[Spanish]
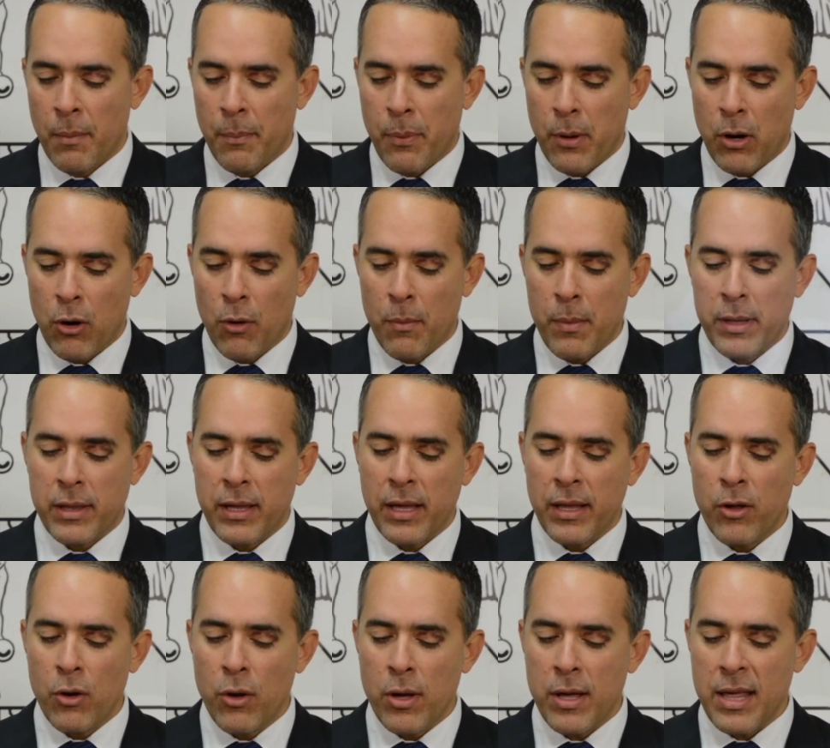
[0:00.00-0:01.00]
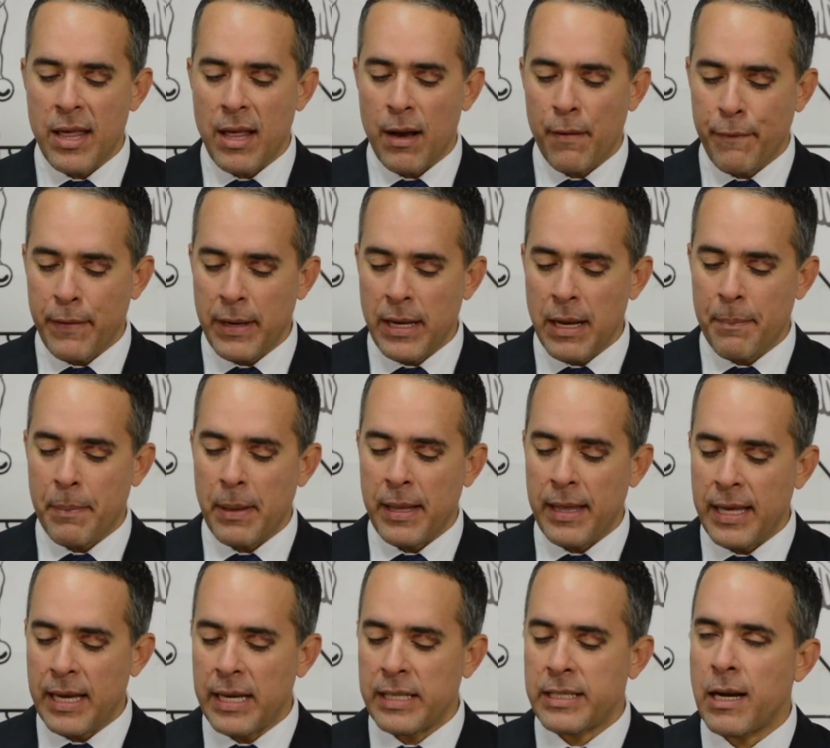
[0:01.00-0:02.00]
por el homicidio de Delfina
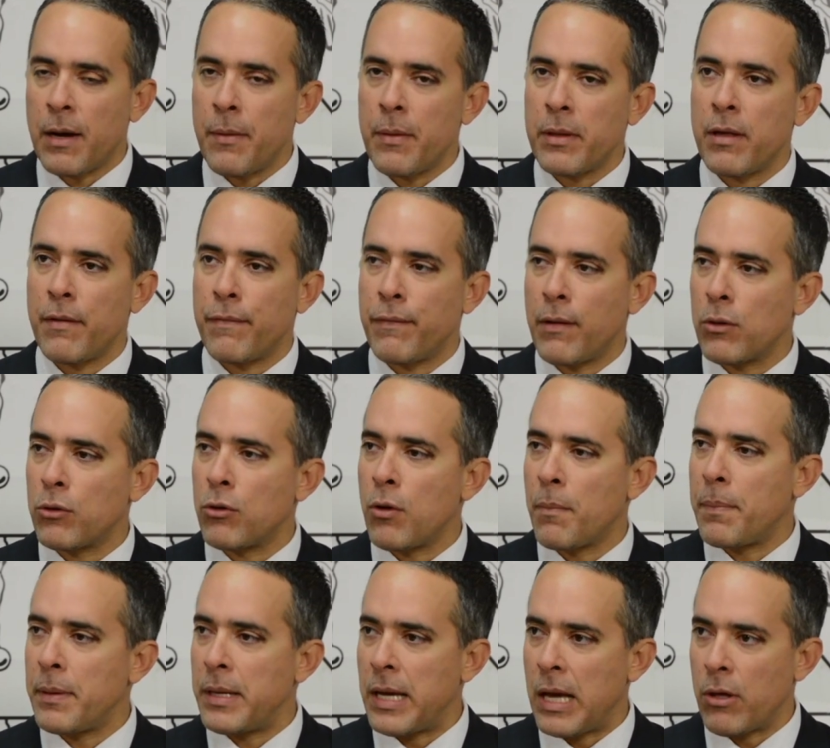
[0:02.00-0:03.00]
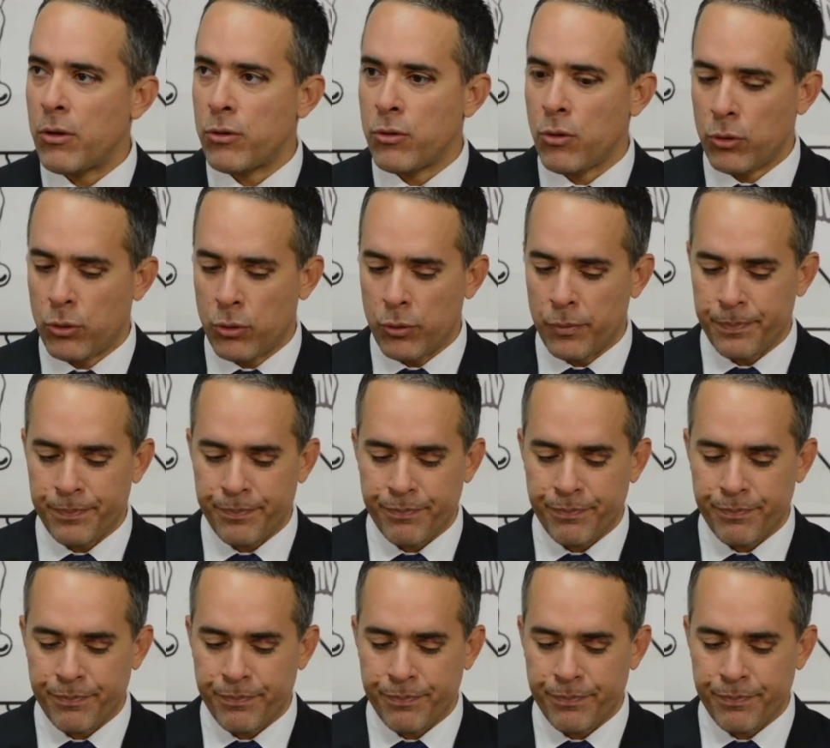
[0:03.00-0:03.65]
Padilla Chávez y Fausto Pillado Soto.